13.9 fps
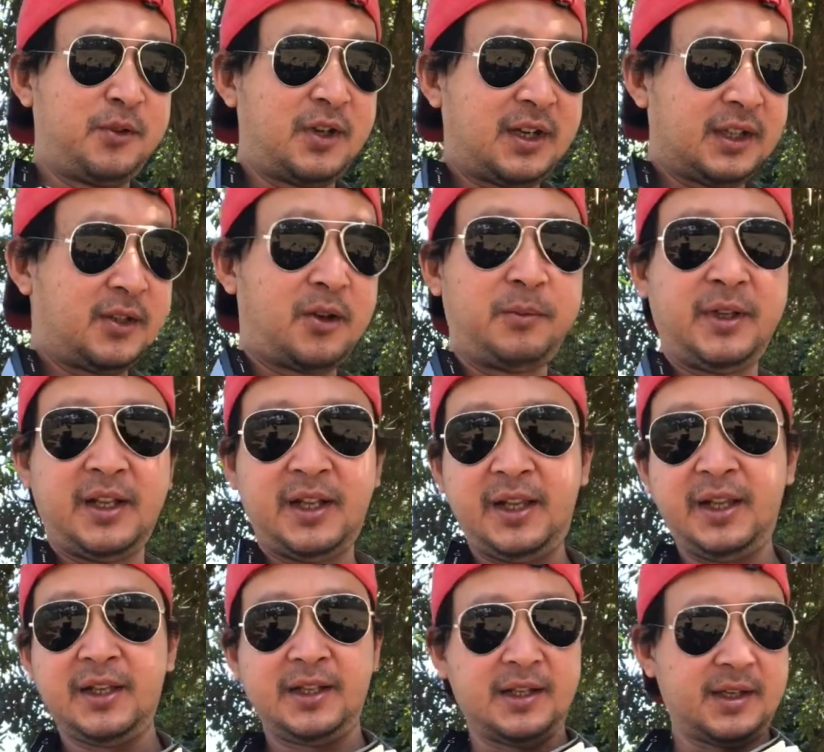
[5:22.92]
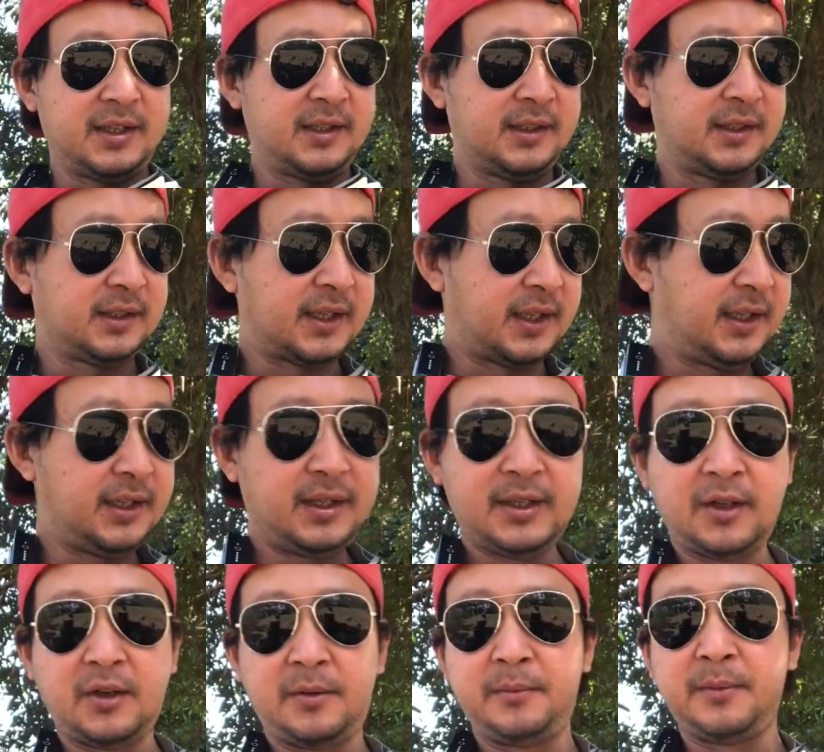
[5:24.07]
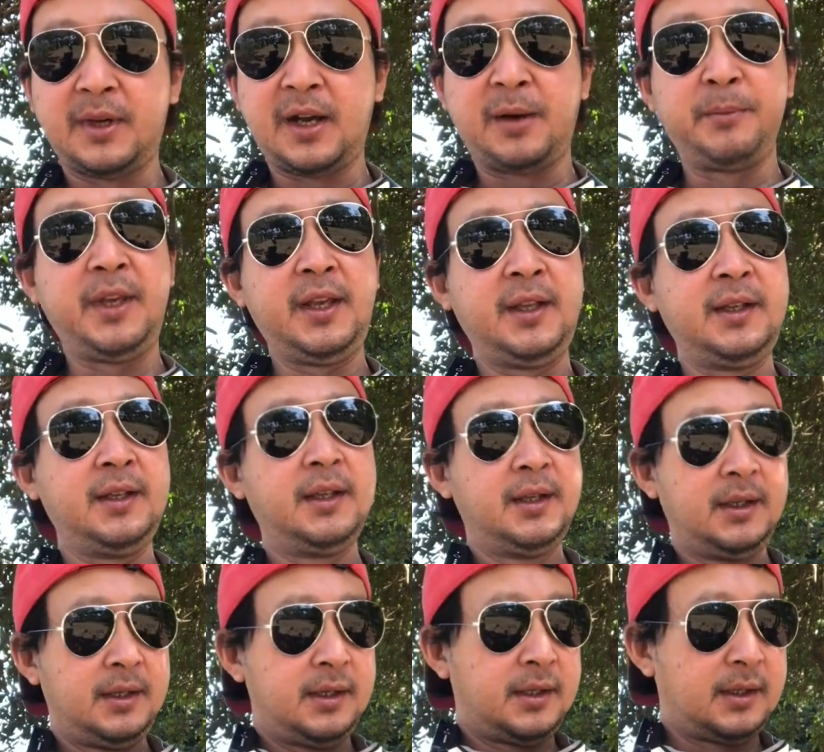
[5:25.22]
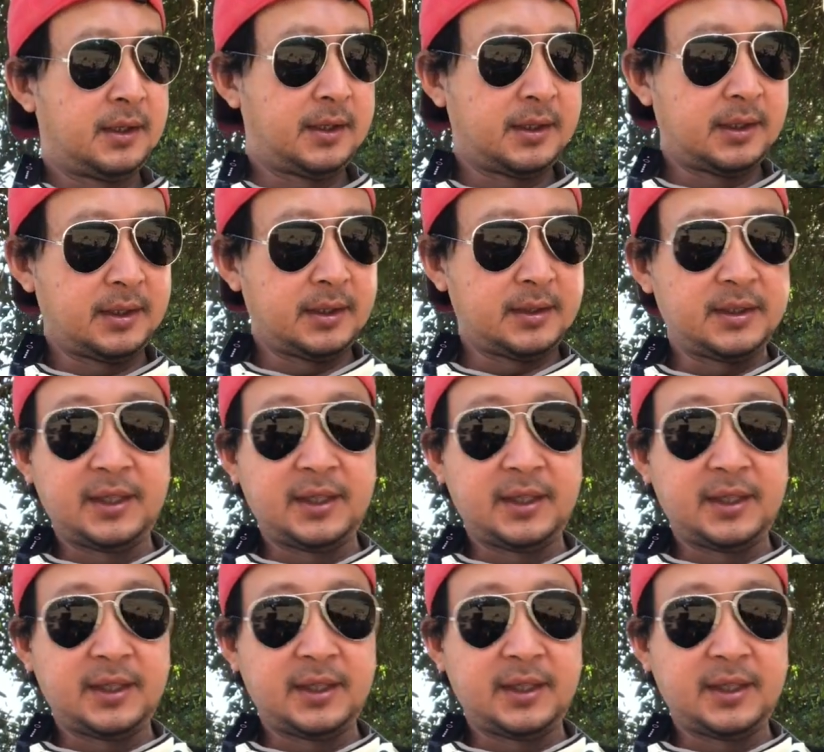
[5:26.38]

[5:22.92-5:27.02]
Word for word: buat Om Lilik dan tadi Om Amin uh,